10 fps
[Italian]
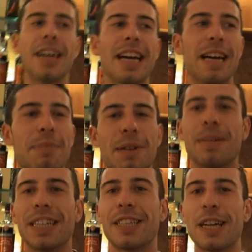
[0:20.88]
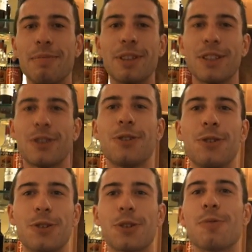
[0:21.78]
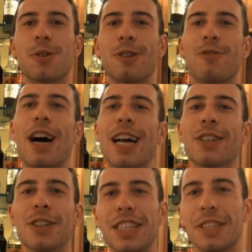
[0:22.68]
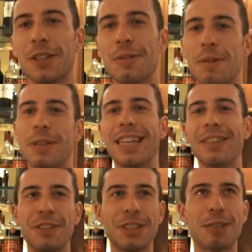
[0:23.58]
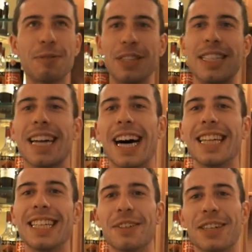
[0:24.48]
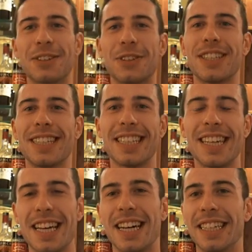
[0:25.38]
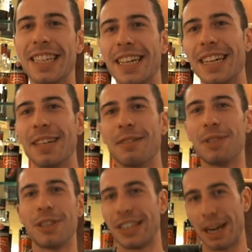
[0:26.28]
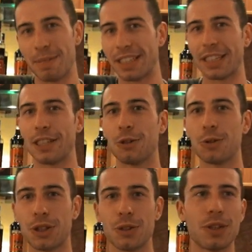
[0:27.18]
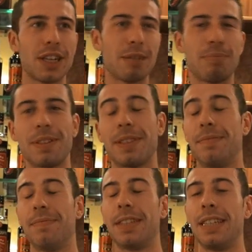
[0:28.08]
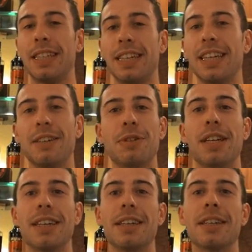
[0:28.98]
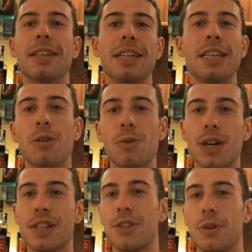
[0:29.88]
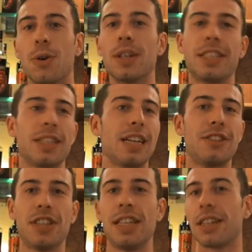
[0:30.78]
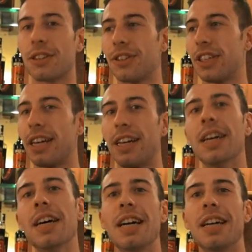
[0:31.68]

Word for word: Eh, per me sarebbe stato giusto comunque farlo, l'inno di Mameli al fine siamo in Italia, una cosa di italiana, sarebbe stato giusto in una in eh, inaugurazioni, c'era il sindaco, c'era